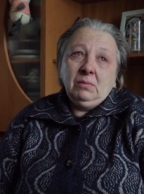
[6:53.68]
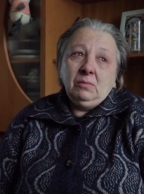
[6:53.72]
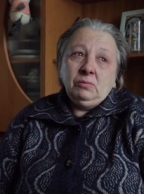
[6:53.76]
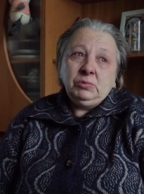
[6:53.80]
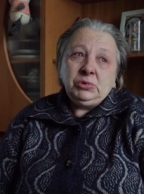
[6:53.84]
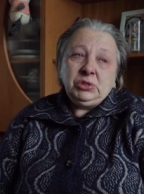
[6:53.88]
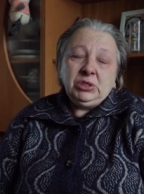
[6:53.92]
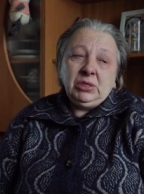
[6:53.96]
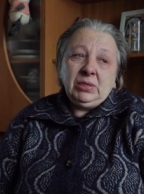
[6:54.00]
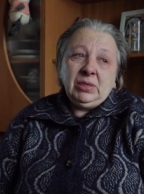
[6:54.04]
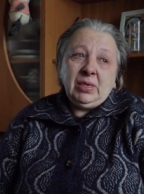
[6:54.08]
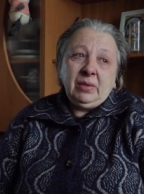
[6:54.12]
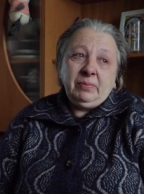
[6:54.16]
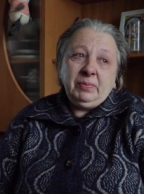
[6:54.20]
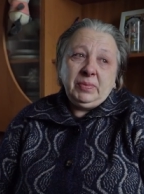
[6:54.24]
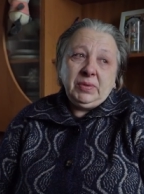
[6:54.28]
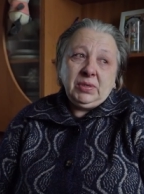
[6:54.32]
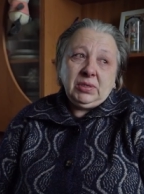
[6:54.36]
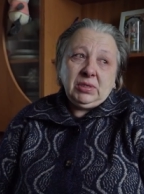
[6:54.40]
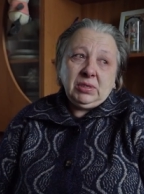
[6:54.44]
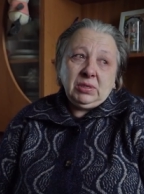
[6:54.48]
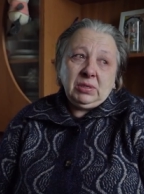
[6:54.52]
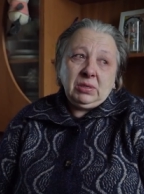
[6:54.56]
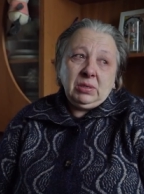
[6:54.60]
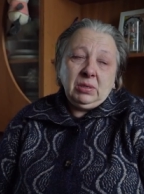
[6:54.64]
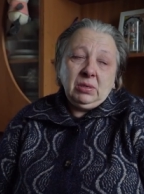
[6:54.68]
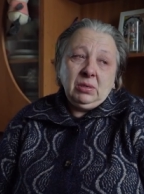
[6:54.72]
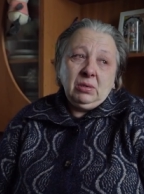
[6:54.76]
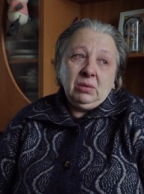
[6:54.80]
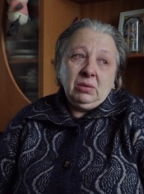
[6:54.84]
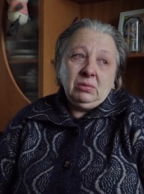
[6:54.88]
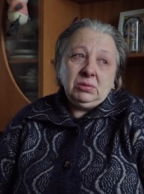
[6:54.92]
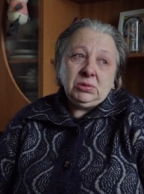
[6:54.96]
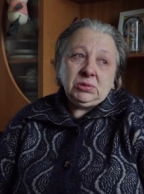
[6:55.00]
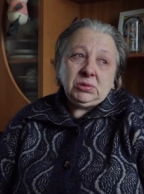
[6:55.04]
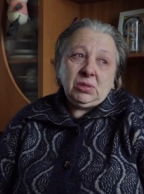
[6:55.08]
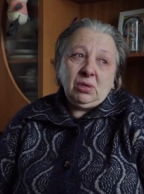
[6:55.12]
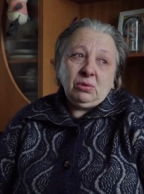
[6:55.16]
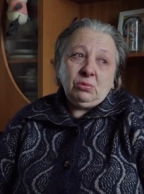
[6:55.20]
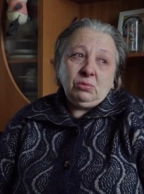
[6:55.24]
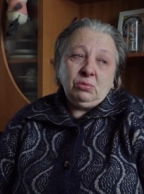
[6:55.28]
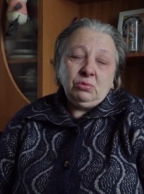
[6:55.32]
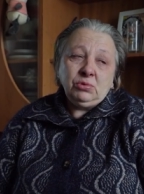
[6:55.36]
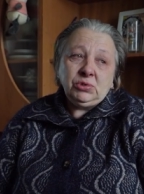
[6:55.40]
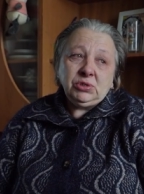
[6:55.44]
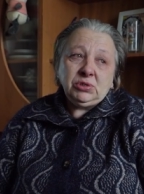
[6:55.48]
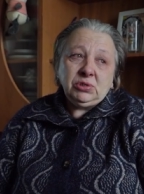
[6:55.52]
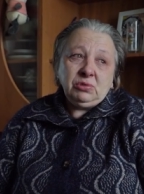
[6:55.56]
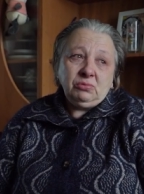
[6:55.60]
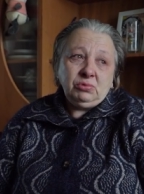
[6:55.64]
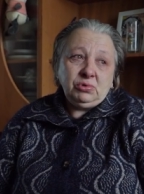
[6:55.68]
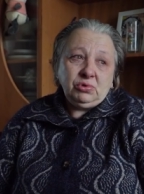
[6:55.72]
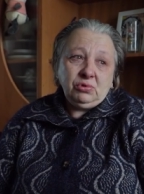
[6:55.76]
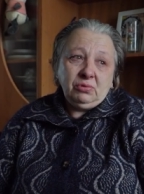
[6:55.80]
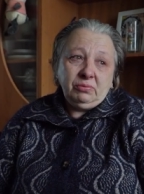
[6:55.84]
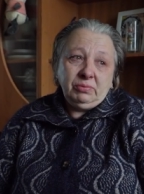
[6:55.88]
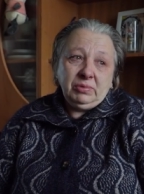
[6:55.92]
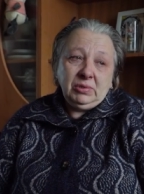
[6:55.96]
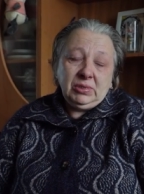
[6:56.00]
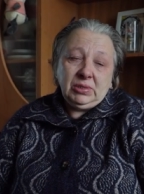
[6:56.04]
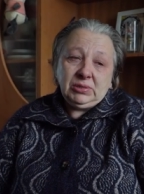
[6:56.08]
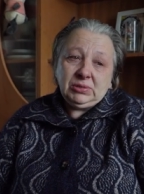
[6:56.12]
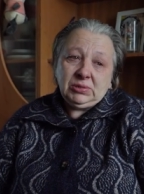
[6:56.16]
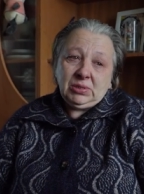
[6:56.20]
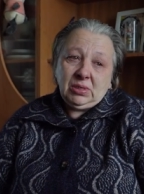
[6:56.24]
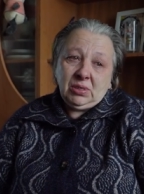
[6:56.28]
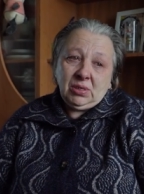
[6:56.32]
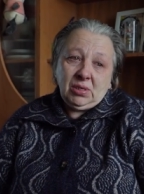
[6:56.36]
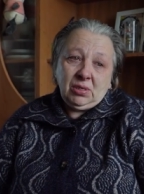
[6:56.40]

все напитки, закуски, все было за